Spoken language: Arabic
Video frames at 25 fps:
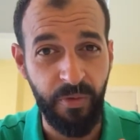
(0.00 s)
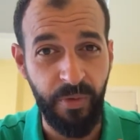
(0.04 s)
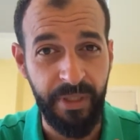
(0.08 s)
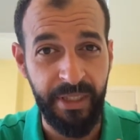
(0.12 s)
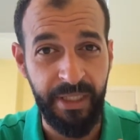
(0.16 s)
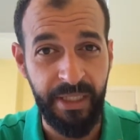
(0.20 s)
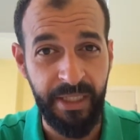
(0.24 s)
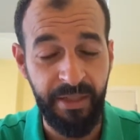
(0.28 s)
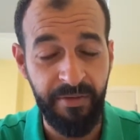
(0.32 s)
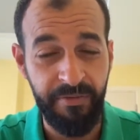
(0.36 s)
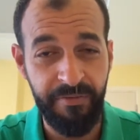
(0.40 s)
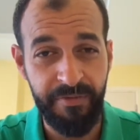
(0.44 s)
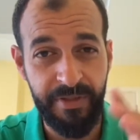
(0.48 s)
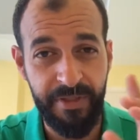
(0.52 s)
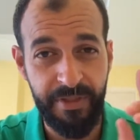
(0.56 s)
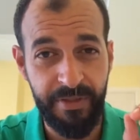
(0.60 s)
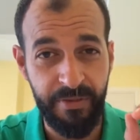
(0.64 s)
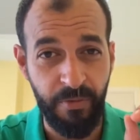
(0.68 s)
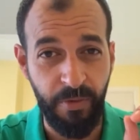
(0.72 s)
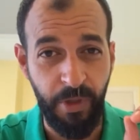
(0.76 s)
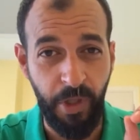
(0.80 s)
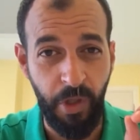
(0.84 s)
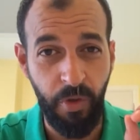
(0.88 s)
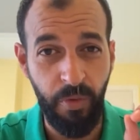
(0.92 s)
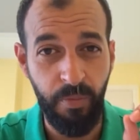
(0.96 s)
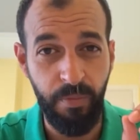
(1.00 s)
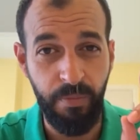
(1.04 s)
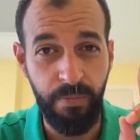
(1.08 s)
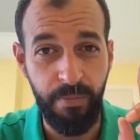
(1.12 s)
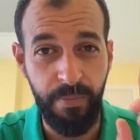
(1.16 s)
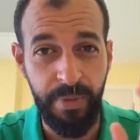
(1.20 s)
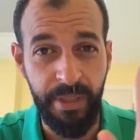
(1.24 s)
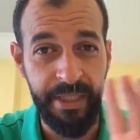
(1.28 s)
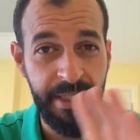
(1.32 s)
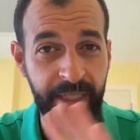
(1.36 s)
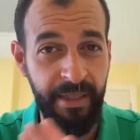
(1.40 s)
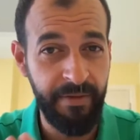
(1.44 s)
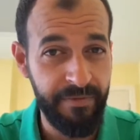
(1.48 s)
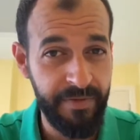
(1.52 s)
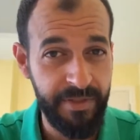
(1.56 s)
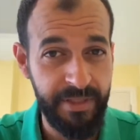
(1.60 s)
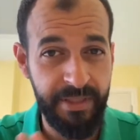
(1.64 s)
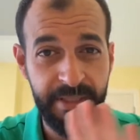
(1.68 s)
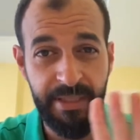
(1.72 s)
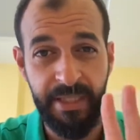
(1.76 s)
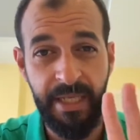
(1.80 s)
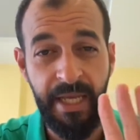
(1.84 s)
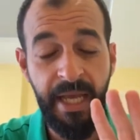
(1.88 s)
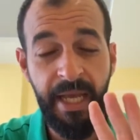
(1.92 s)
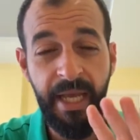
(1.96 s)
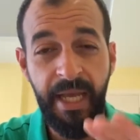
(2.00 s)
والنفس وحب النفس